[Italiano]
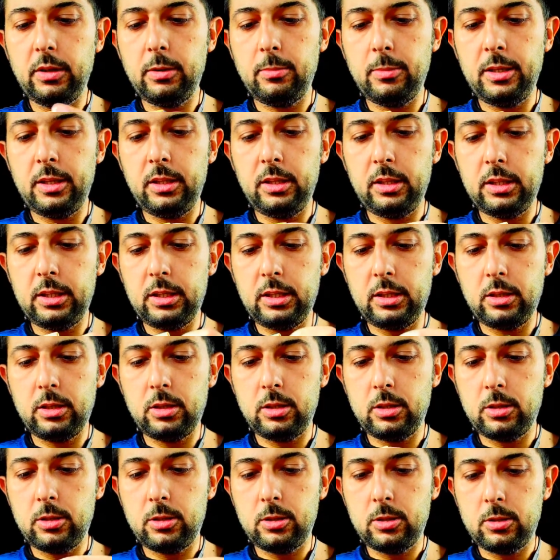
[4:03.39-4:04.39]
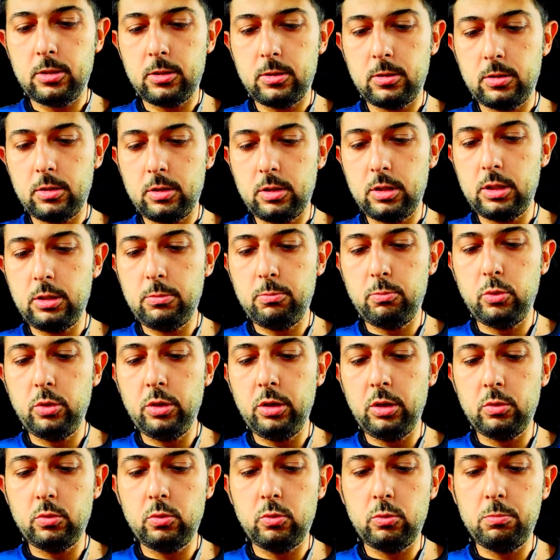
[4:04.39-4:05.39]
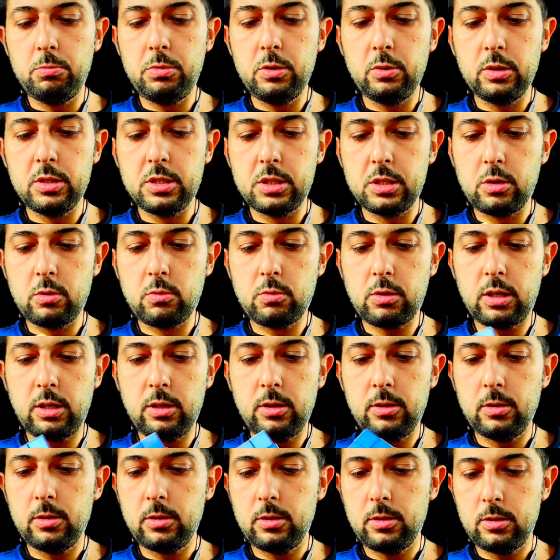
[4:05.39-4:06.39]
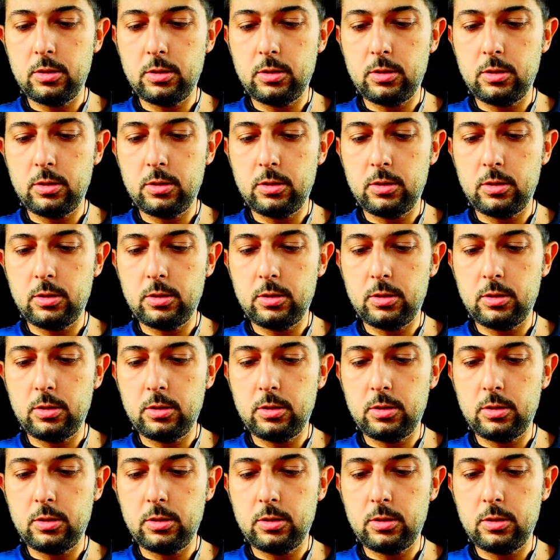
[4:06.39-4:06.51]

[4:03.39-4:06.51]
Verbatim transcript: veramente dei buoni cubi questi qua